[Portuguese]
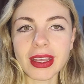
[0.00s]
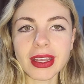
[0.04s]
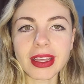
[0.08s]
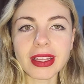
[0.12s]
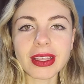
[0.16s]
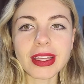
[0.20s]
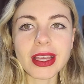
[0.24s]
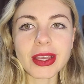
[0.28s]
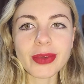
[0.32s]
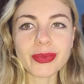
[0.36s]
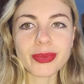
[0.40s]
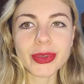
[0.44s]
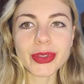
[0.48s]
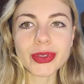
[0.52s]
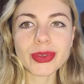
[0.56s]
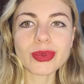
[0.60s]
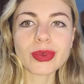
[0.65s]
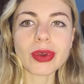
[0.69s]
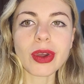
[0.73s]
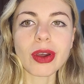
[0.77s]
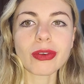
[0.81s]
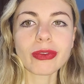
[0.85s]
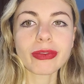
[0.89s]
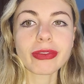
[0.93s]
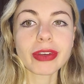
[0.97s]
E aí,
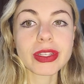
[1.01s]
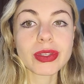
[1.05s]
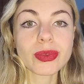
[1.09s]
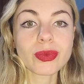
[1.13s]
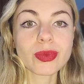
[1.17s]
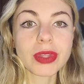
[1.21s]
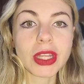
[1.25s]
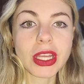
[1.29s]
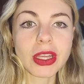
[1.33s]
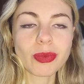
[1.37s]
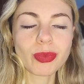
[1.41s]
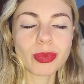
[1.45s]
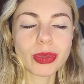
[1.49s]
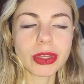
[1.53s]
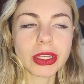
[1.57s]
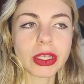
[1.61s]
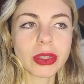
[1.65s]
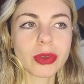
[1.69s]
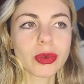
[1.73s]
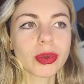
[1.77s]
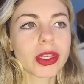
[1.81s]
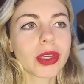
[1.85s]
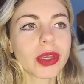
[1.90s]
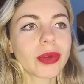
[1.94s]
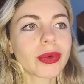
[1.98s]
pessoal, faz um
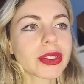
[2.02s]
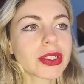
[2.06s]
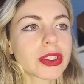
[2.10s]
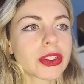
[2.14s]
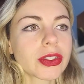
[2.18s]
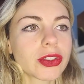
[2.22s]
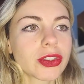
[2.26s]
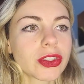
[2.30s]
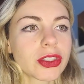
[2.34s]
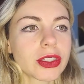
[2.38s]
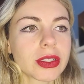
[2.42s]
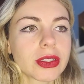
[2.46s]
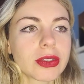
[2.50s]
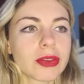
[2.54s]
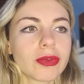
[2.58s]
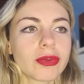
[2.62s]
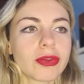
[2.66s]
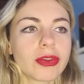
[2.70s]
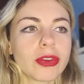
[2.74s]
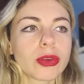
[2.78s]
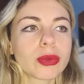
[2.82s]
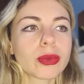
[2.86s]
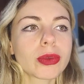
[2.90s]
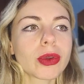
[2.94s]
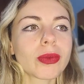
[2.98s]
tempinho que eu assisti esse
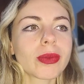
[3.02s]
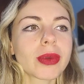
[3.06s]
filme,